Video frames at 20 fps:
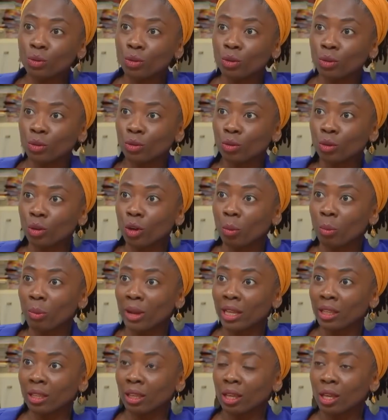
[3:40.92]
de
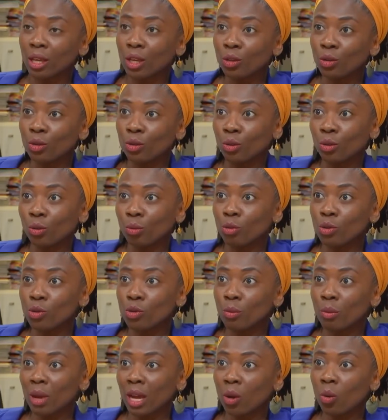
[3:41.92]
campagne de
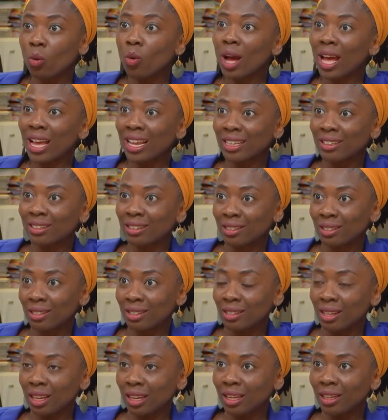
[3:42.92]
M. Macron a été
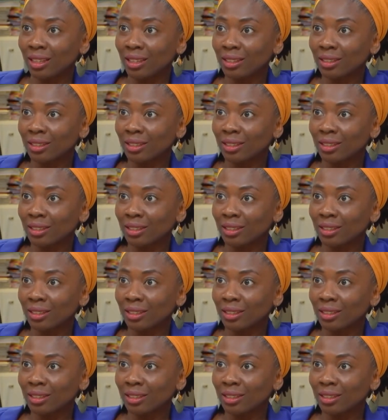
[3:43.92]
signalé